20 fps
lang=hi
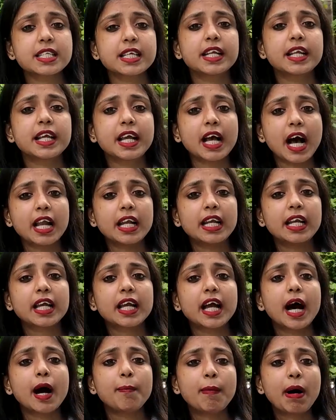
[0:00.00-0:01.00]
से निकालने
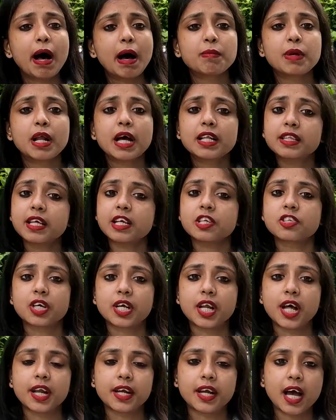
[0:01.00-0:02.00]
का मामला दर्ज
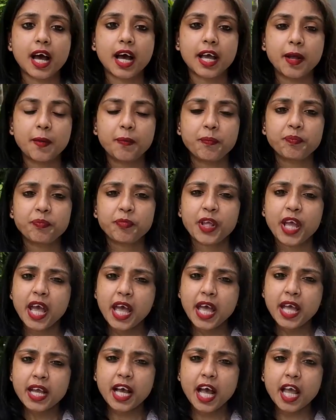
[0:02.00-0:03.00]
करा रखा है
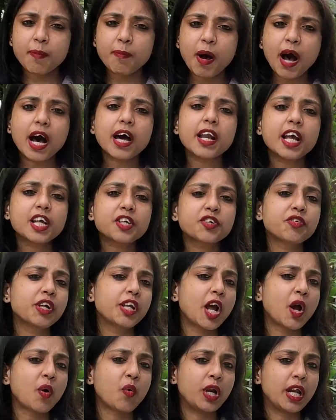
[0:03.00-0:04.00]
कई बार
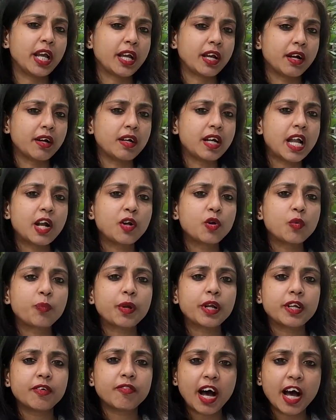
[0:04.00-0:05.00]
ऐश्वर्या को लेकर लालू
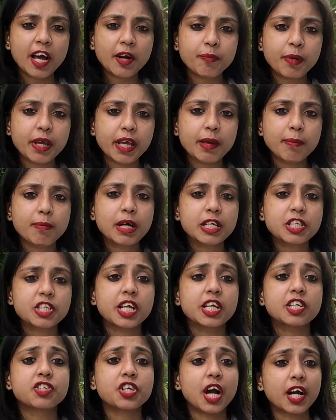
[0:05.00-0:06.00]
परिवार में
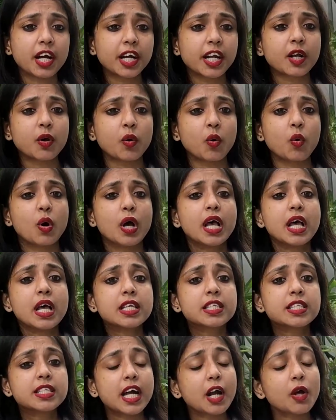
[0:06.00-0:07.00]
मचे झगड़े को
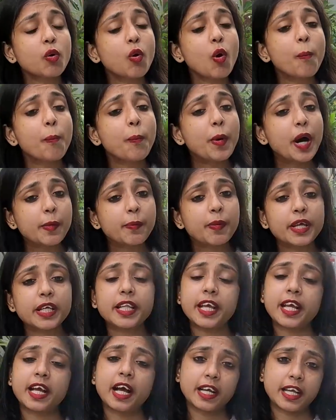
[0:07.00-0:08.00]
सड़कों पर भी
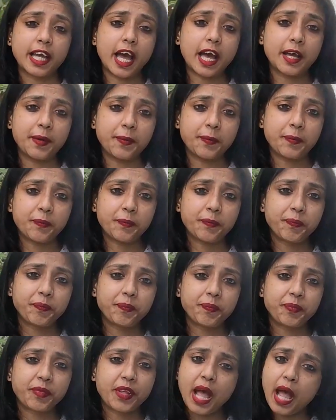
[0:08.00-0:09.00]
देखा गया है
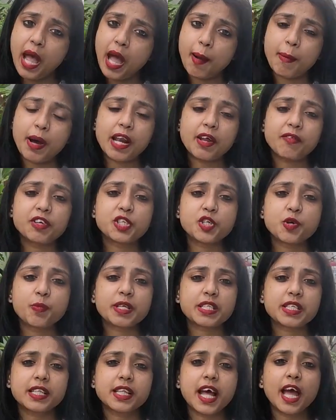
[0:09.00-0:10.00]
हमारा वीडियो
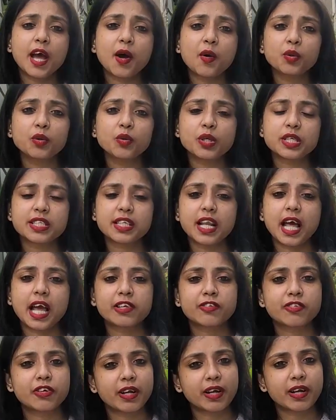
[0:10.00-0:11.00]
पसंद आया हो तो इसे
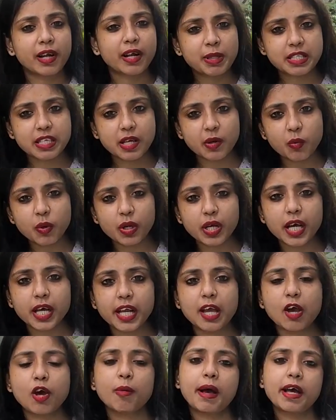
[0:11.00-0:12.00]
लाइक शेयर कमेंट जरूर
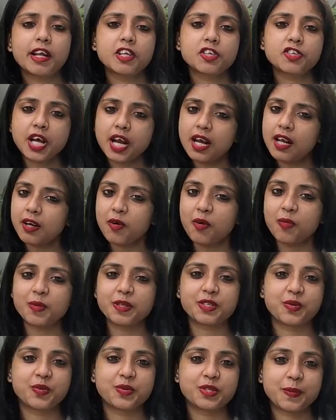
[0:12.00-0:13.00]
करें और हमारे चैनल को भी
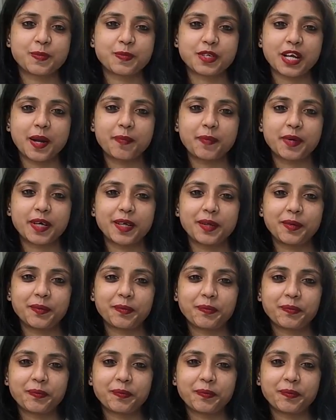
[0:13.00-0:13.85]
जरूर सब्सक्राइब करें